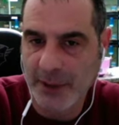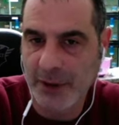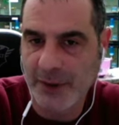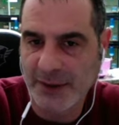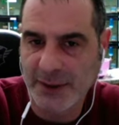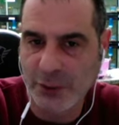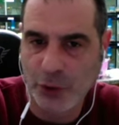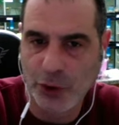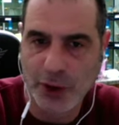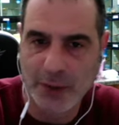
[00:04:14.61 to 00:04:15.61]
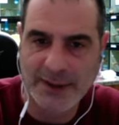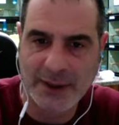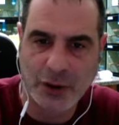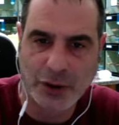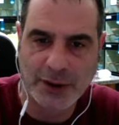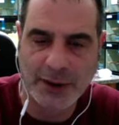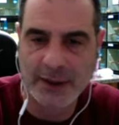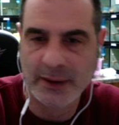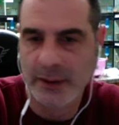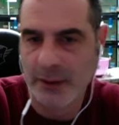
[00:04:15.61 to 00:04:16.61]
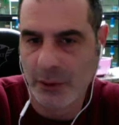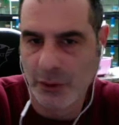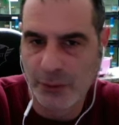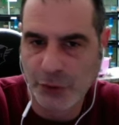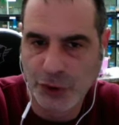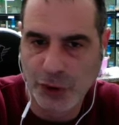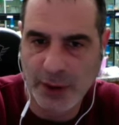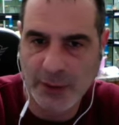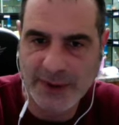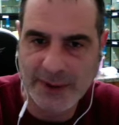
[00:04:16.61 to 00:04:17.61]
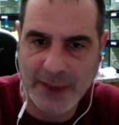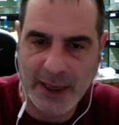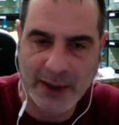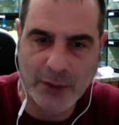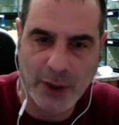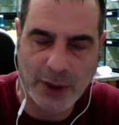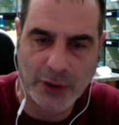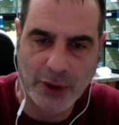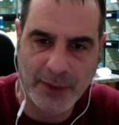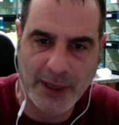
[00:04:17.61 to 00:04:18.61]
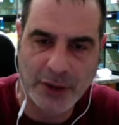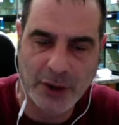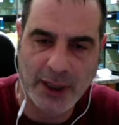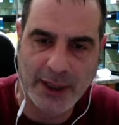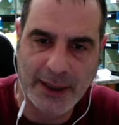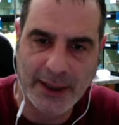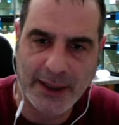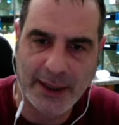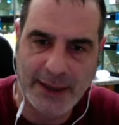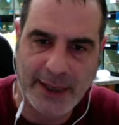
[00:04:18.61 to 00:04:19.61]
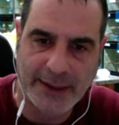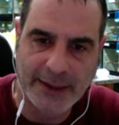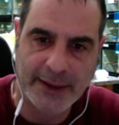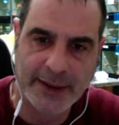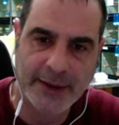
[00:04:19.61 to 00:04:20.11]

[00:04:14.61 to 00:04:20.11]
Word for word: Io vi assicuro che questa cosa non funziona quasi mai in quanto, ripeto, la canarina tende